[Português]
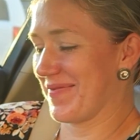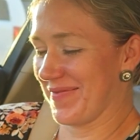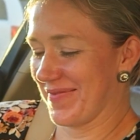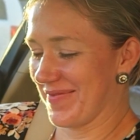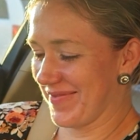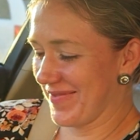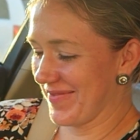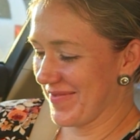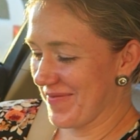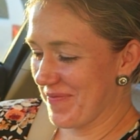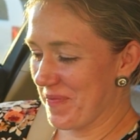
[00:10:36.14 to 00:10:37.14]
No, no,
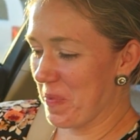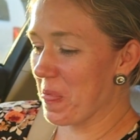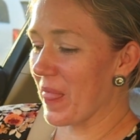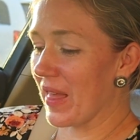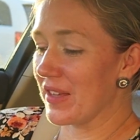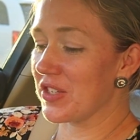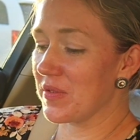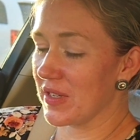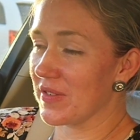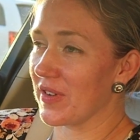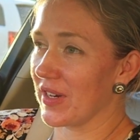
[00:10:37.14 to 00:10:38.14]
she wasn't cute? she
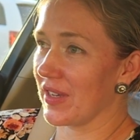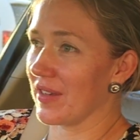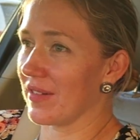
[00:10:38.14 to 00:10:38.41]
was very